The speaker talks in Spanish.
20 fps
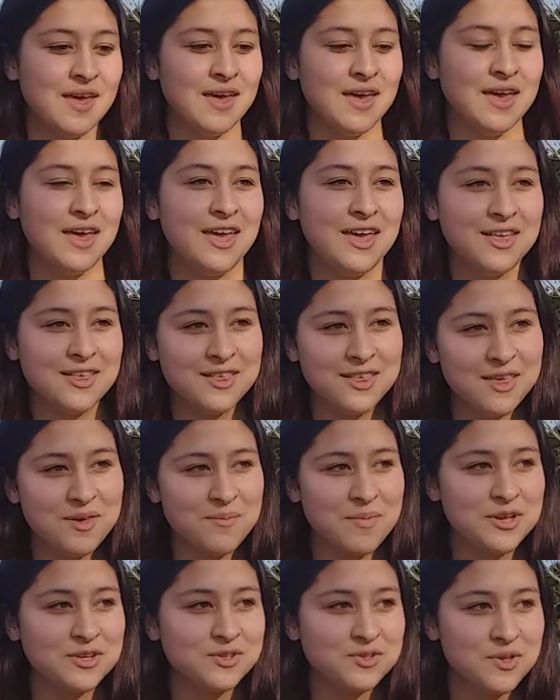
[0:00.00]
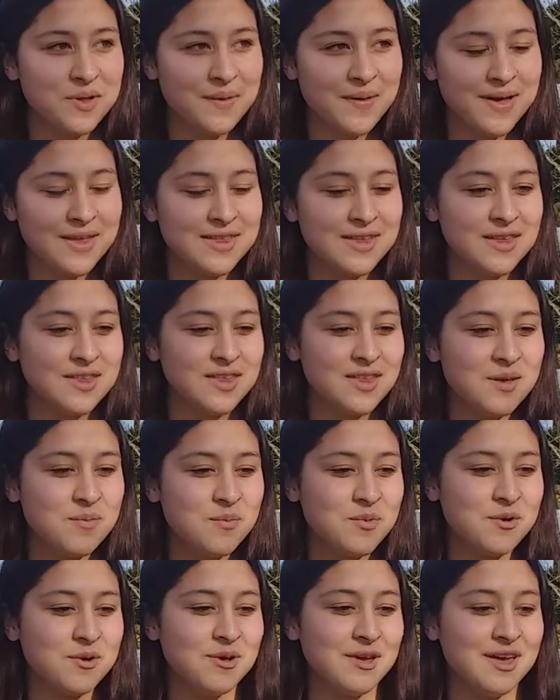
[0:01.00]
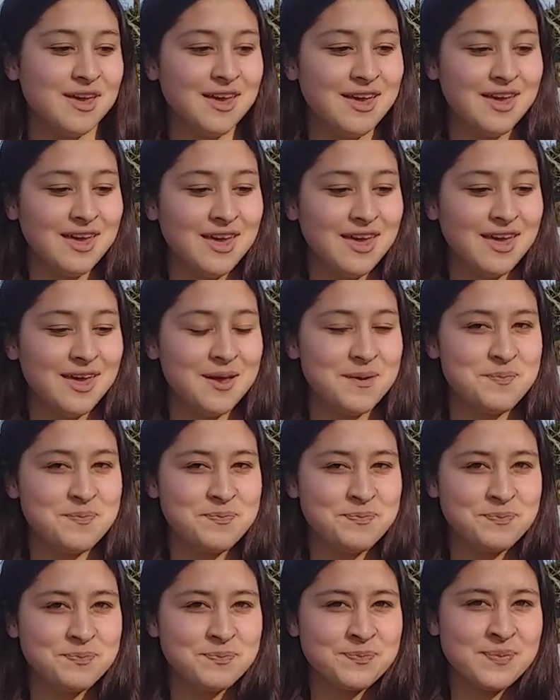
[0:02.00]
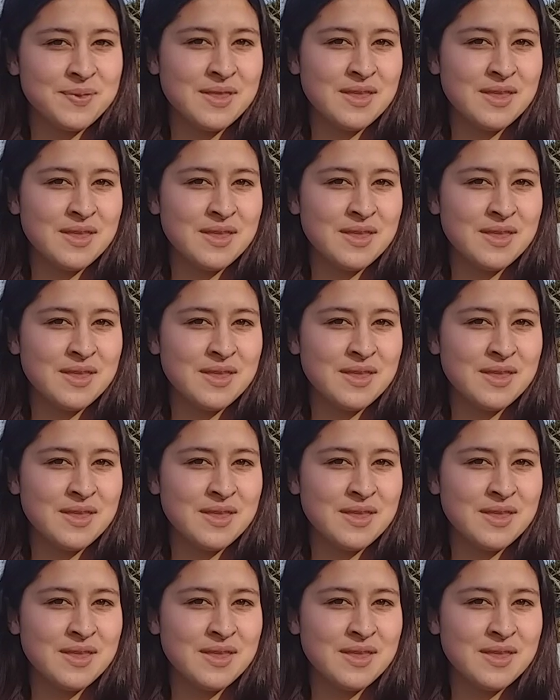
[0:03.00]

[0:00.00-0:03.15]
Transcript: Eh, sí, me ayuda bastante porque mm,